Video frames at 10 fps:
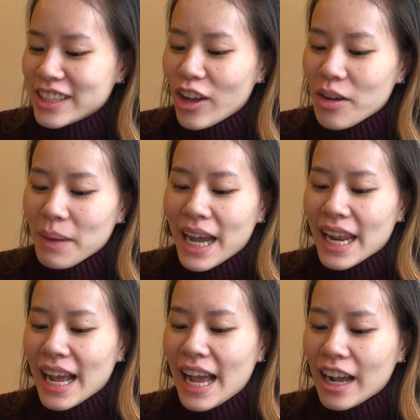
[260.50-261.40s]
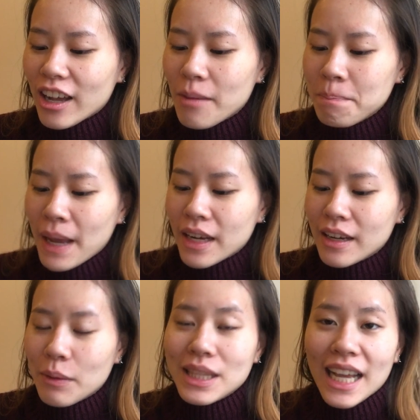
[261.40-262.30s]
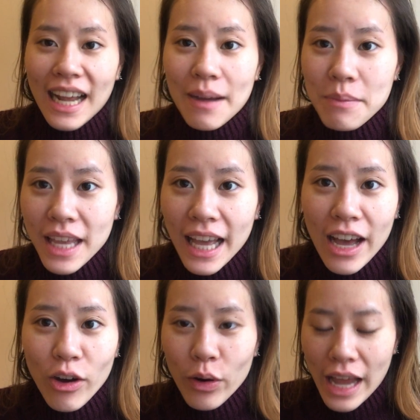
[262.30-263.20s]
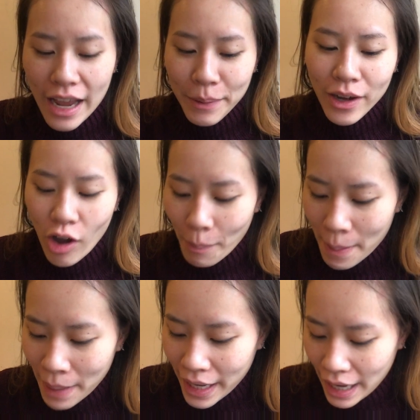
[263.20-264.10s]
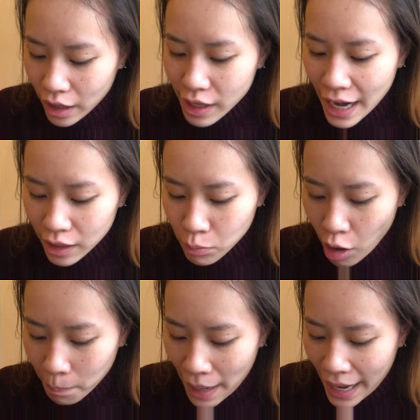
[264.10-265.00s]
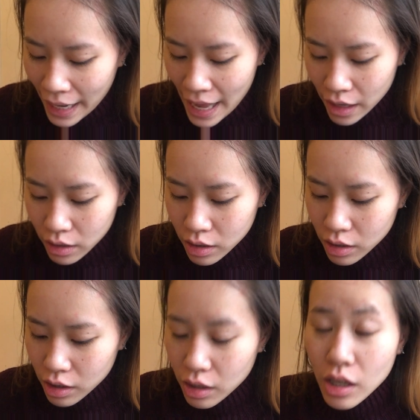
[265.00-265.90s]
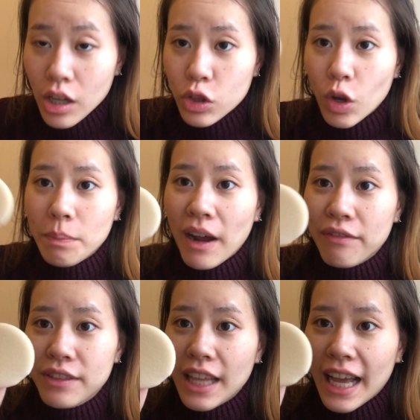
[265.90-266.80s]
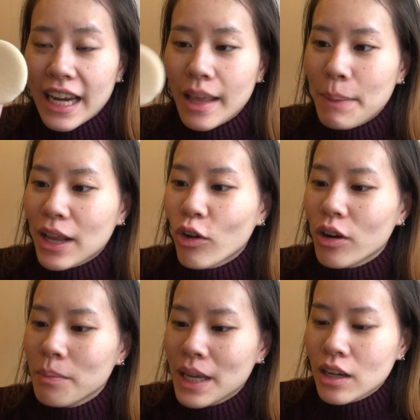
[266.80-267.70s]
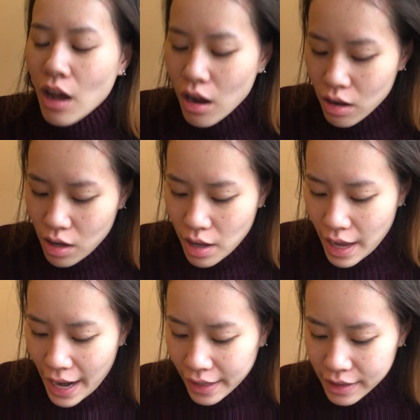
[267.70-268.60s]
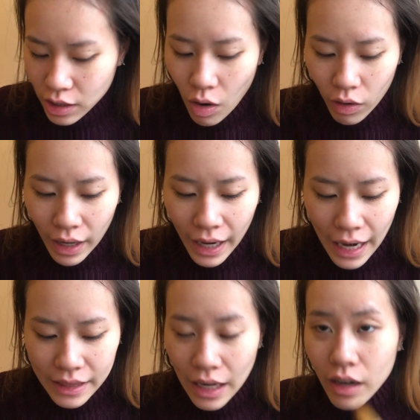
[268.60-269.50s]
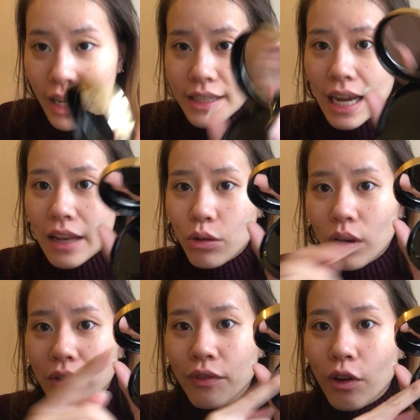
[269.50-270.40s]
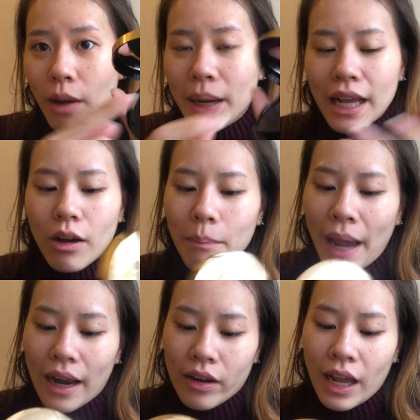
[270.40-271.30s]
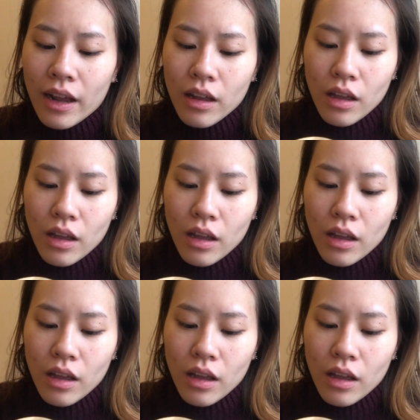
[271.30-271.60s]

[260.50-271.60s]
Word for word: ต่อมานะคะก็เป็นนวัตกรรมที่เขาได้เพิ่งออกมาใหม่นะก็อย่างที่บอกไปอันแรกก็คือตัวพัฟนะคะที่เป็นขนมิ้งเนาะอันที่2นะคะแต่ก็ได้ใส่ตัวรีฟิลเข้าไปในคอมแพคแล้วนะ